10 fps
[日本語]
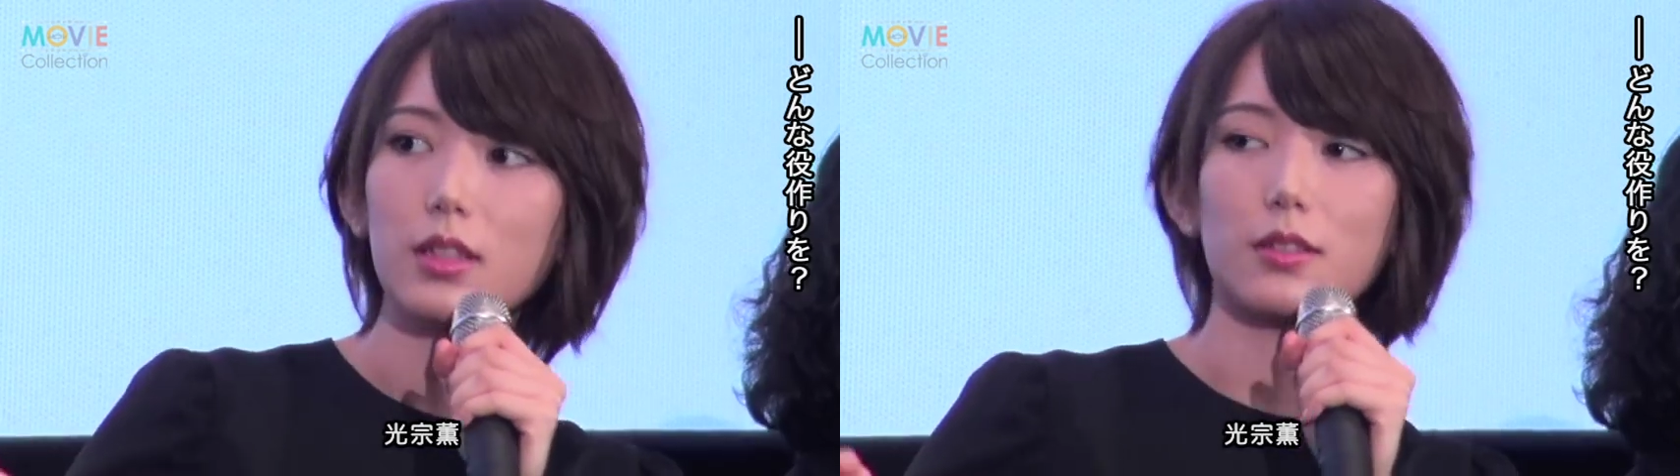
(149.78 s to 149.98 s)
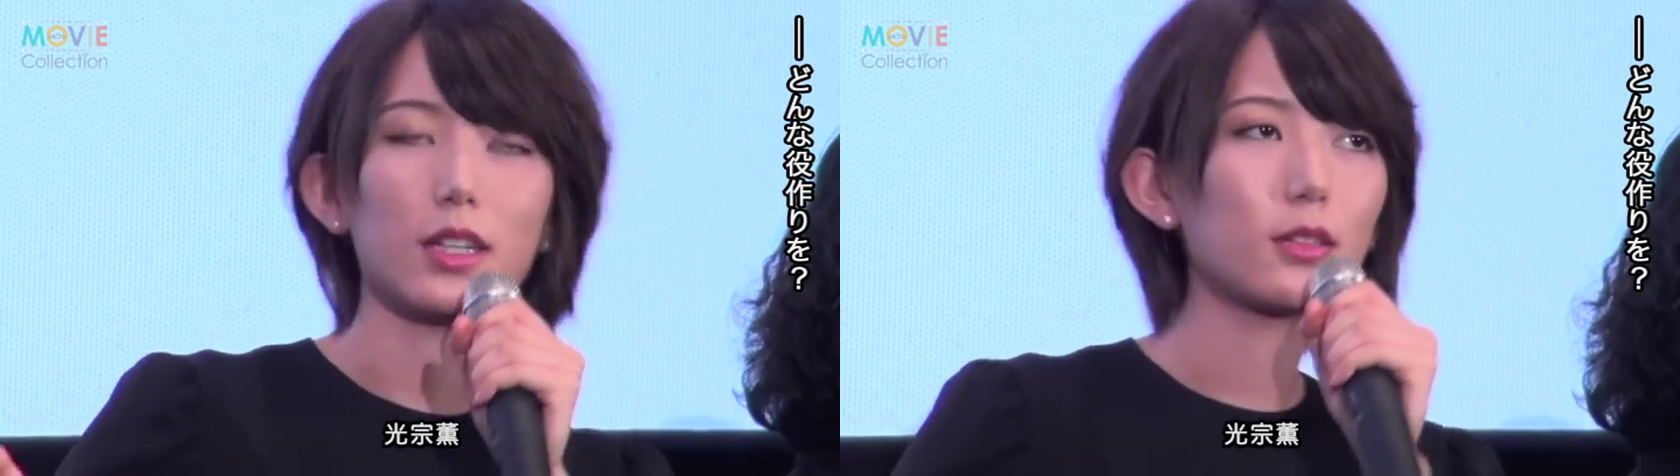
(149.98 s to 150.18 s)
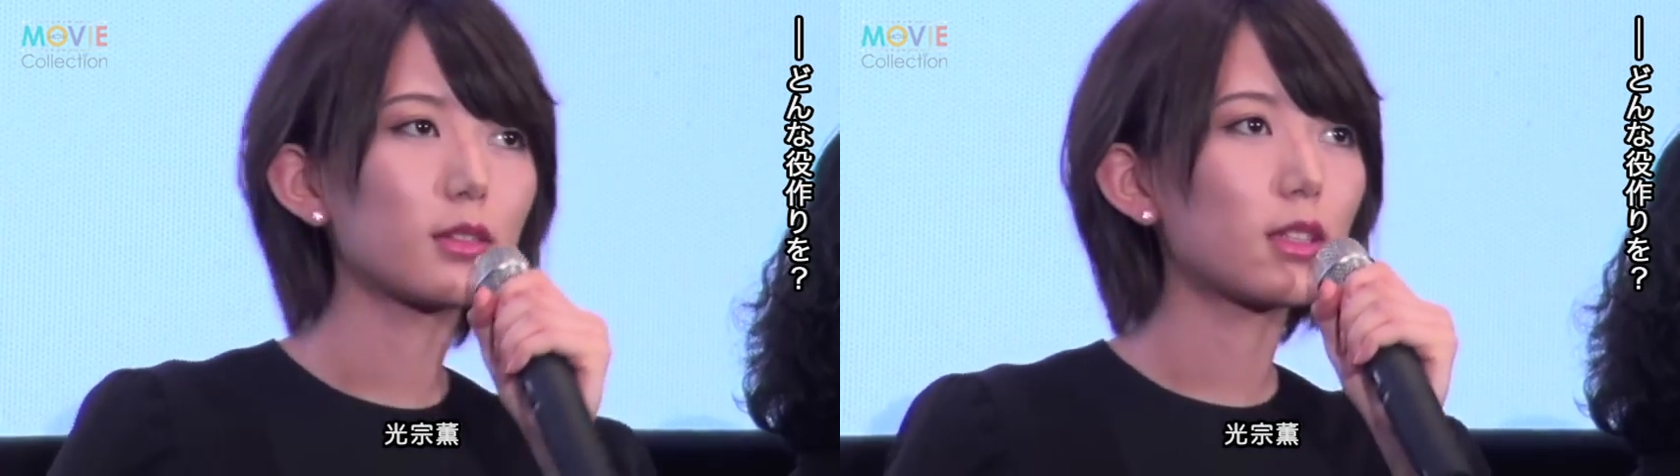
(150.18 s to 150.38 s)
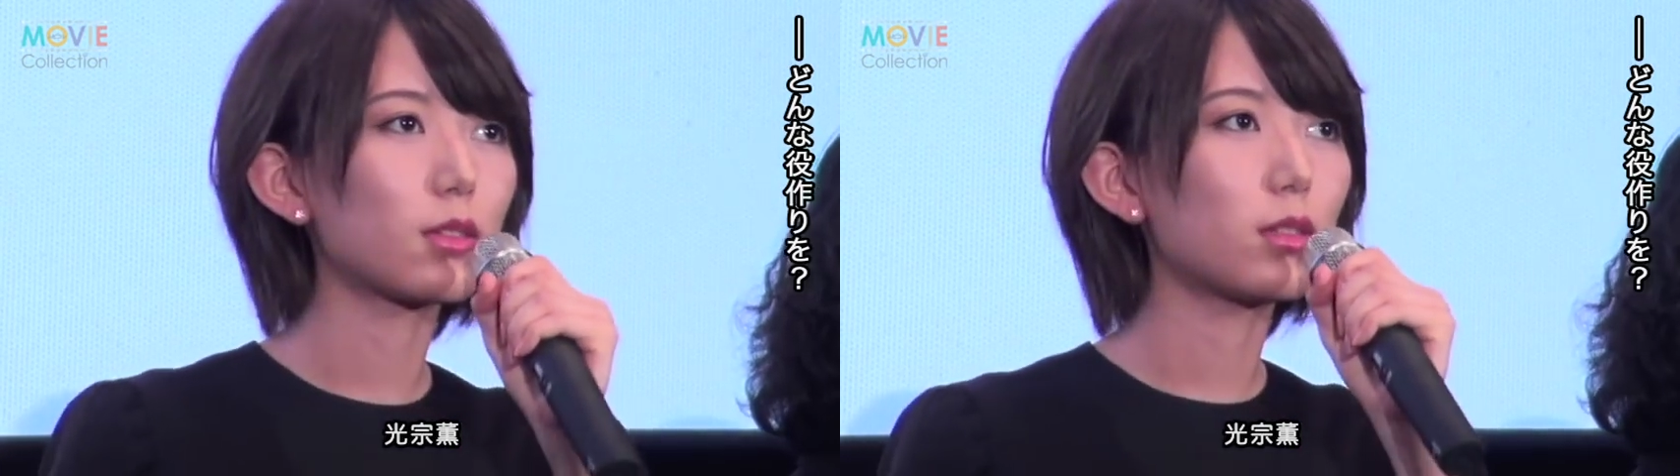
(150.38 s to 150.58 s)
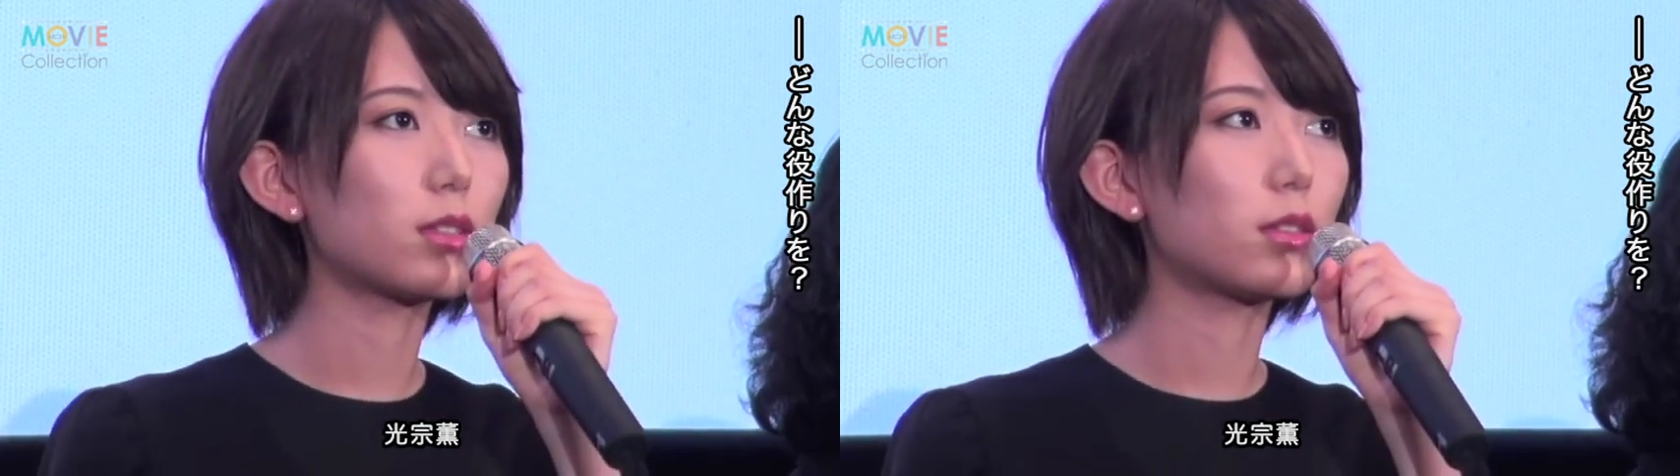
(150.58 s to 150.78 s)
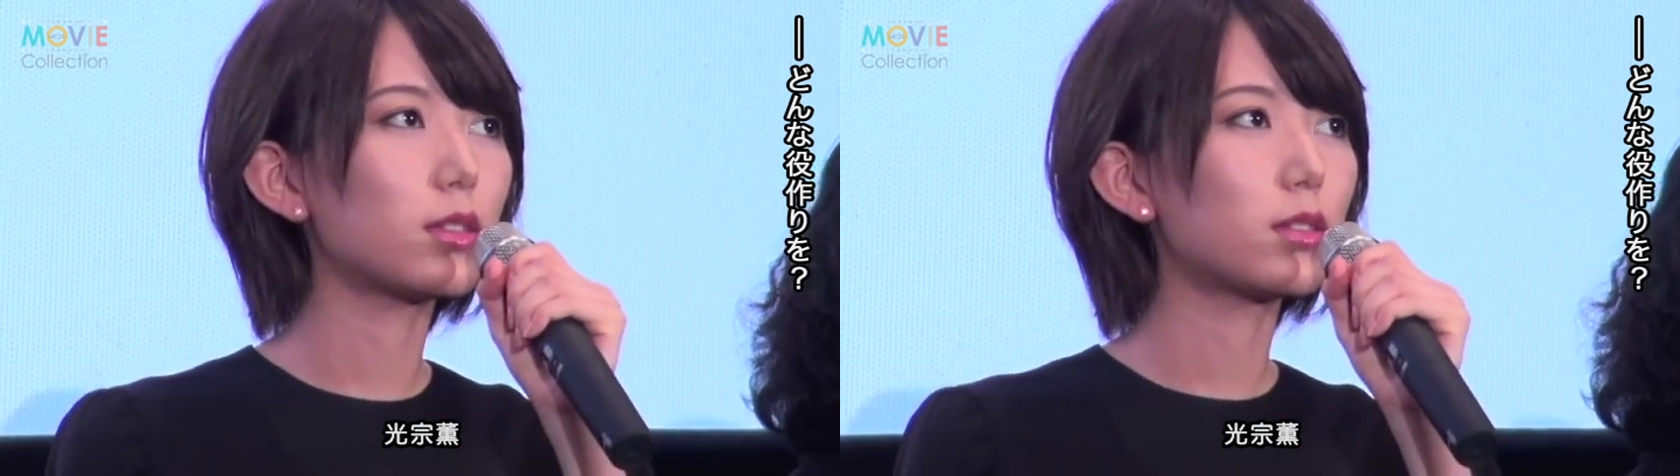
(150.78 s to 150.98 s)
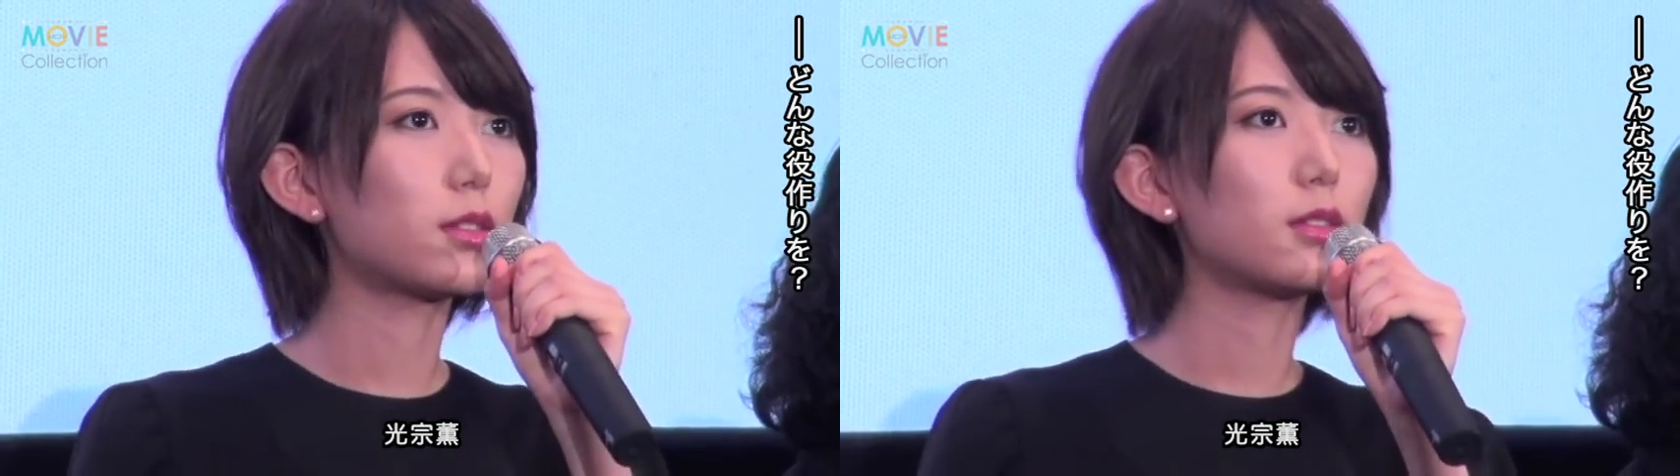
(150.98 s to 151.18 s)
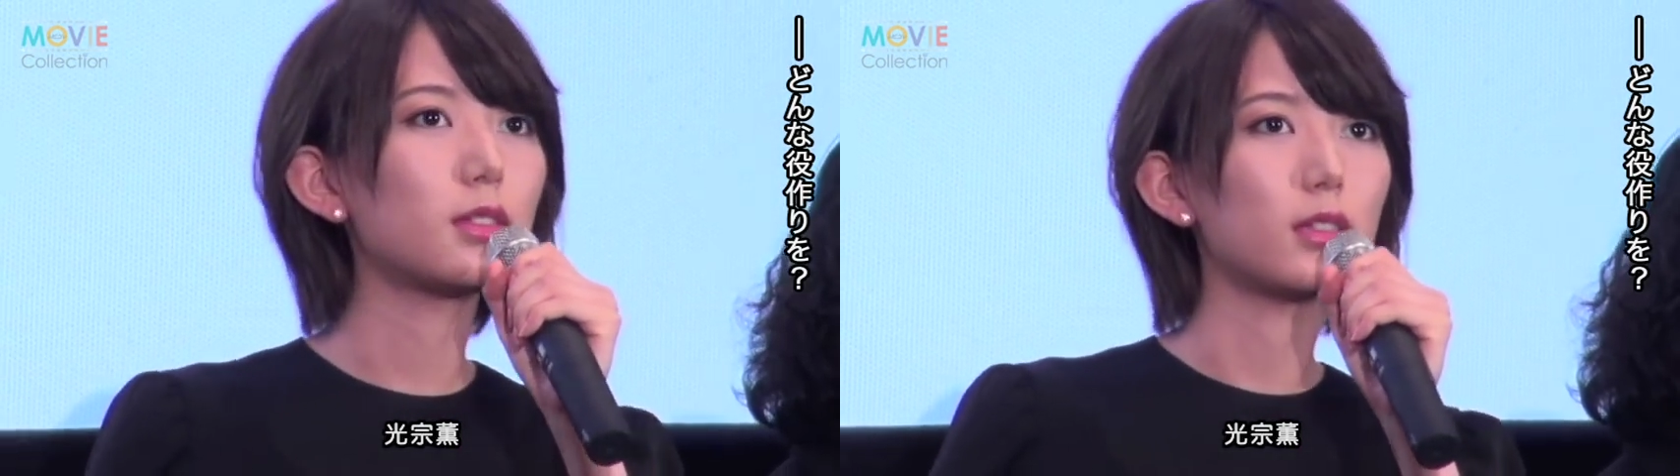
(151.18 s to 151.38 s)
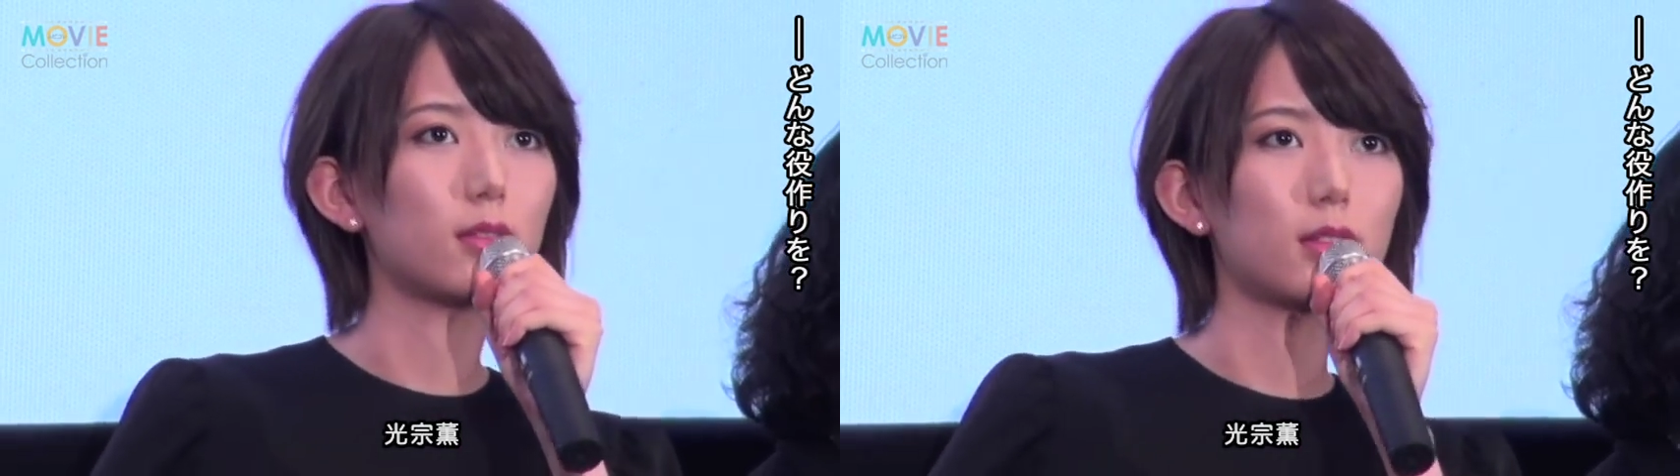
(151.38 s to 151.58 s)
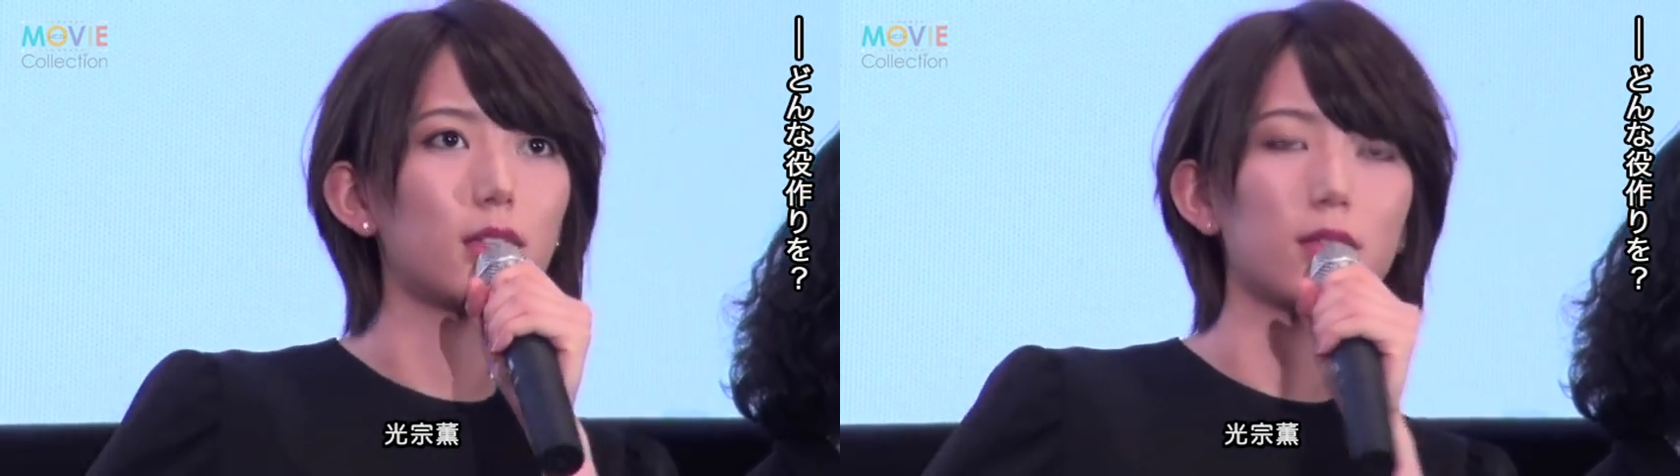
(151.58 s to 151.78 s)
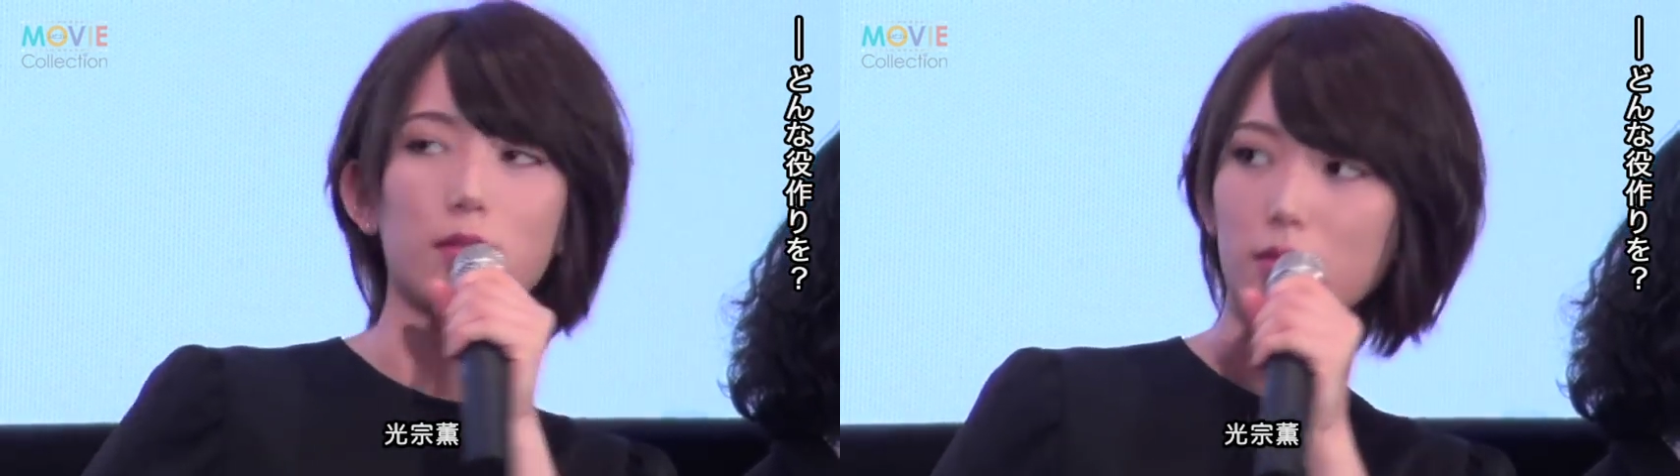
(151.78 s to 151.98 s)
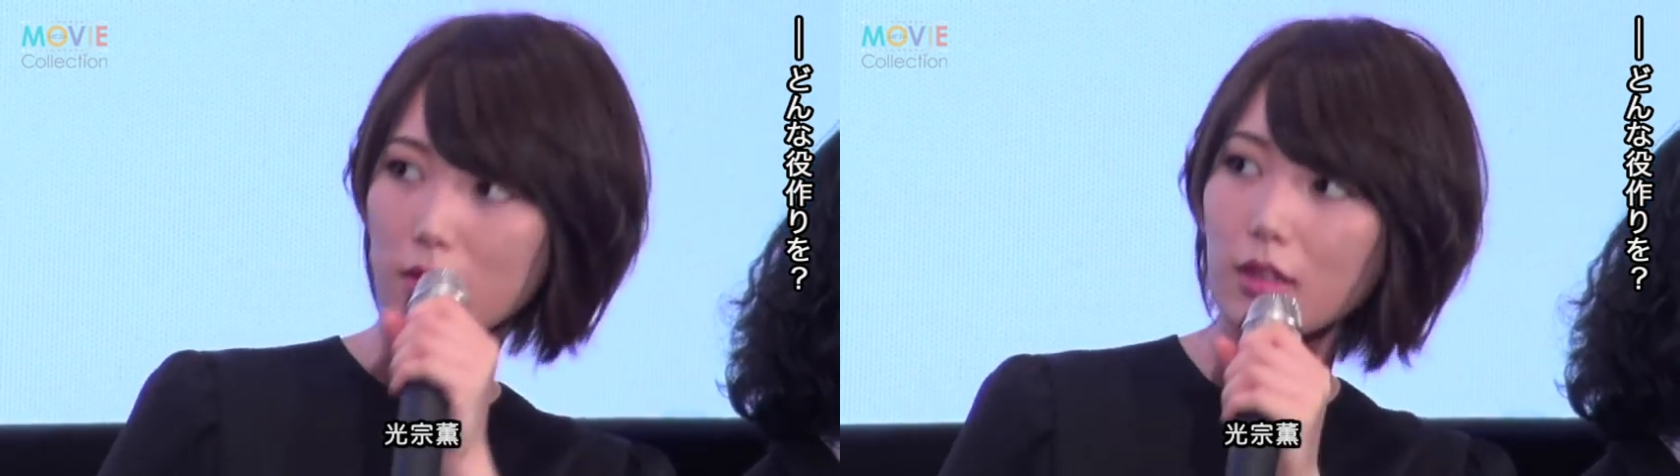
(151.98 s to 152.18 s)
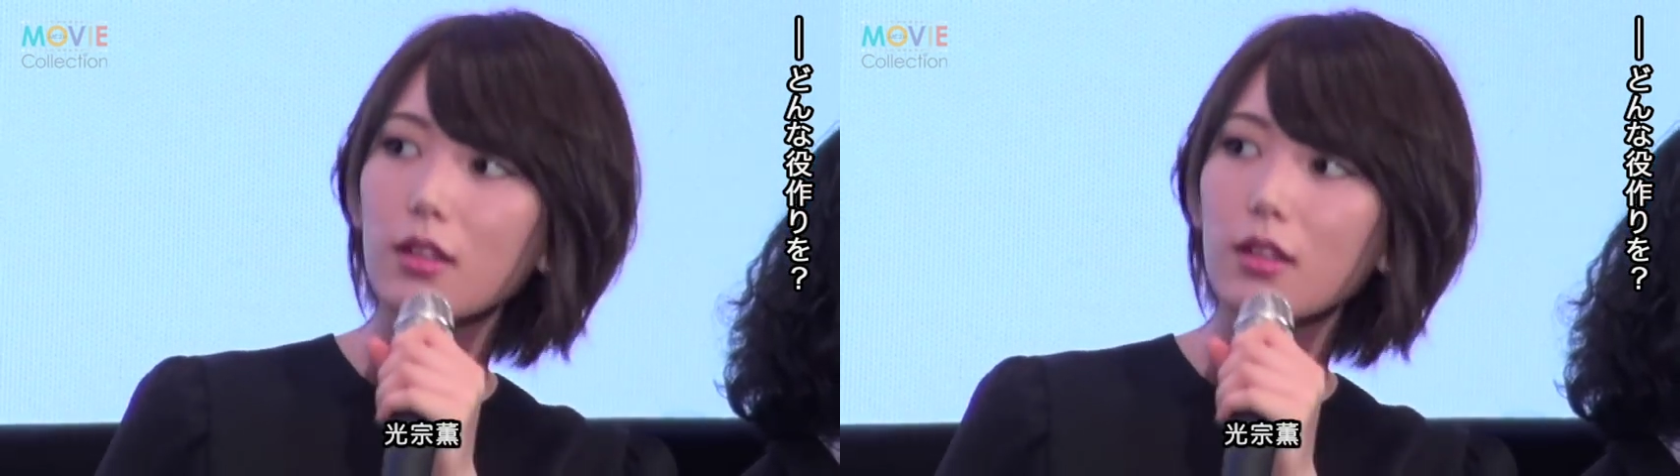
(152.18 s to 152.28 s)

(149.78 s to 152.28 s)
あの綾乃さんと一緒に住んでるっていう